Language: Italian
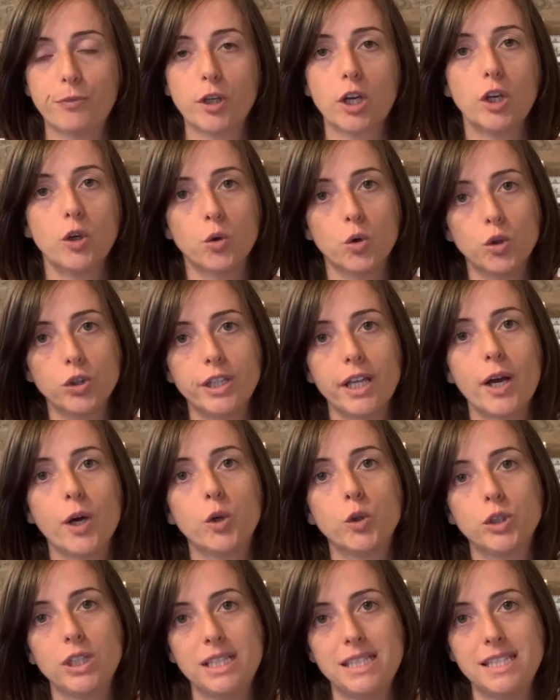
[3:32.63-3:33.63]
che non contengano
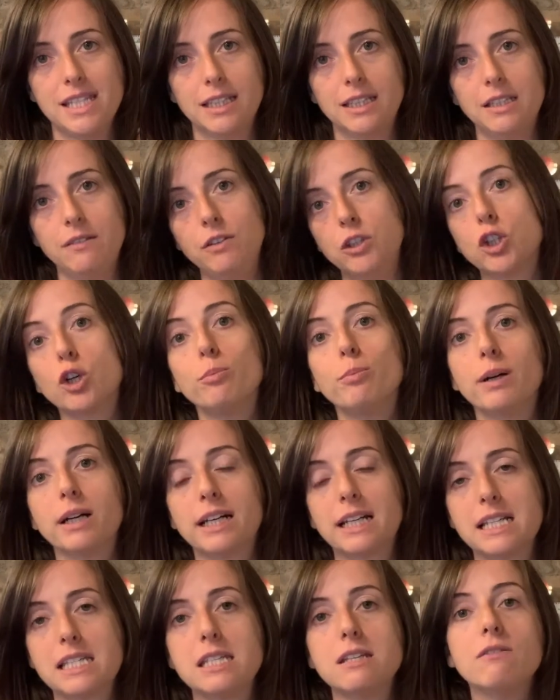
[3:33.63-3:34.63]
potenzi attivi troppo
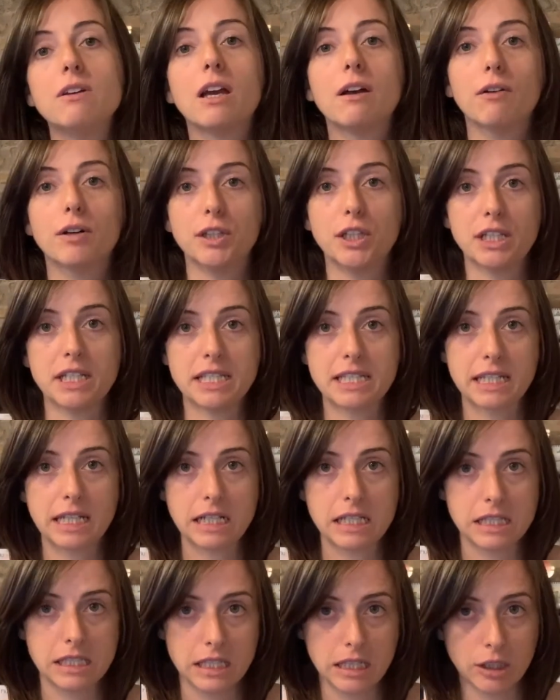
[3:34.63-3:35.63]
aggressivi che vadano a
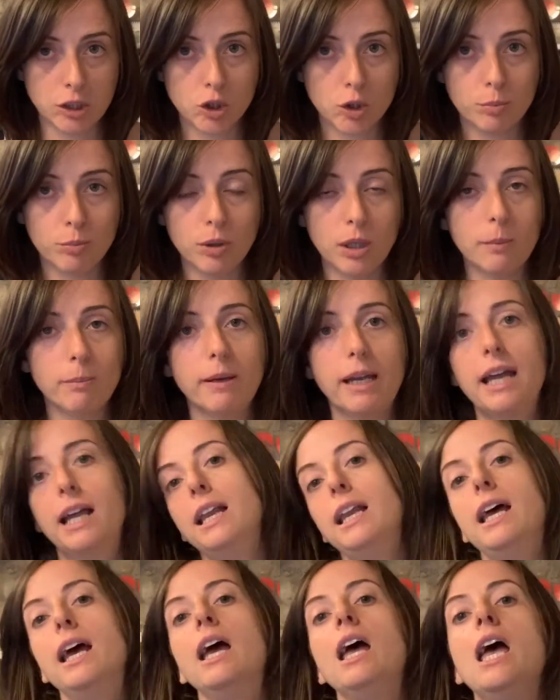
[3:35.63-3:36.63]
sgrassare troppo la
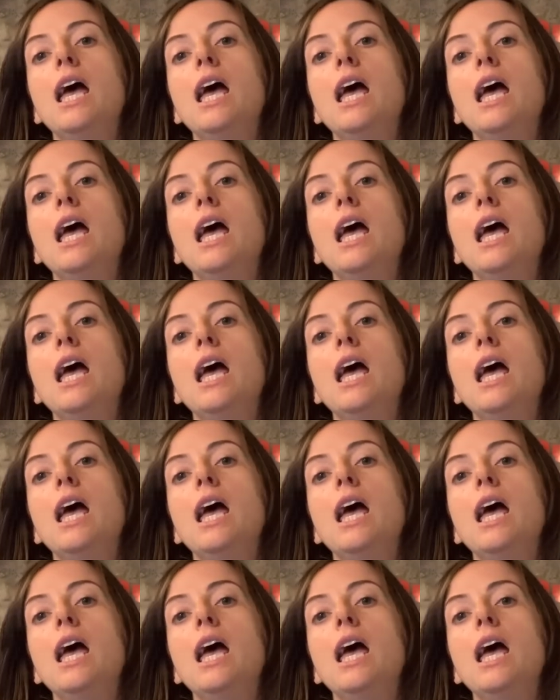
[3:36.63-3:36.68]
pelle.